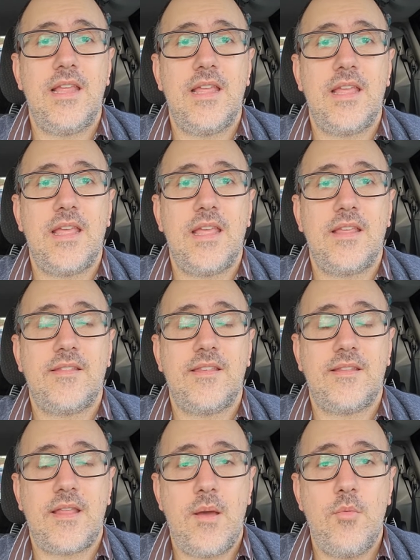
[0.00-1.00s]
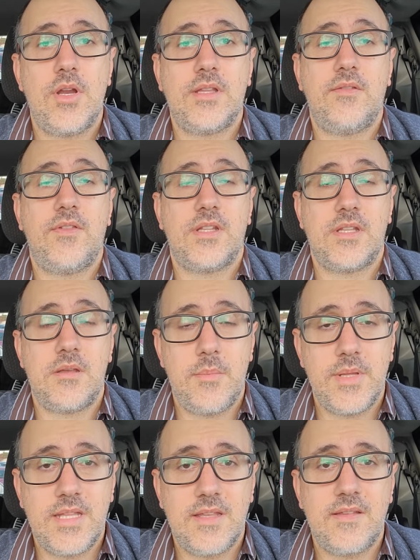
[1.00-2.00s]
eh, si estaba muerta,
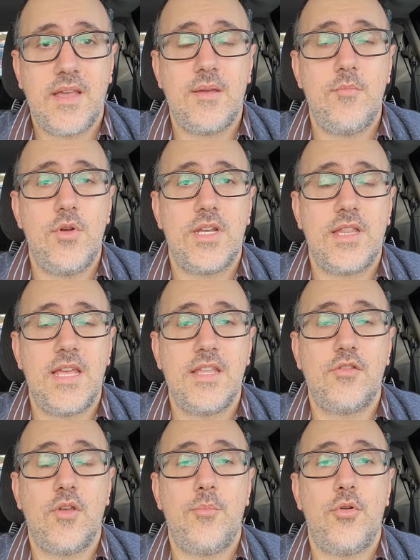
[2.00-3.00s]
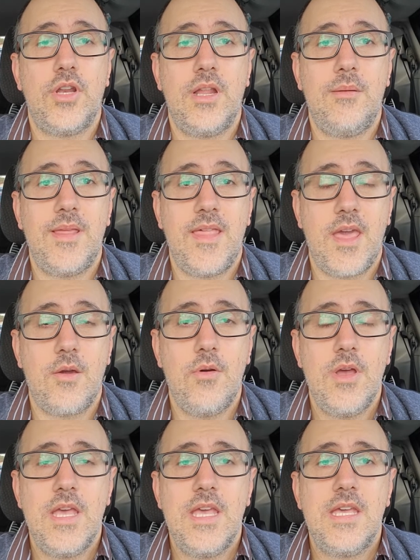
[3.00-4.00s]
efectivamente decía que muerta, y entonces pone el video,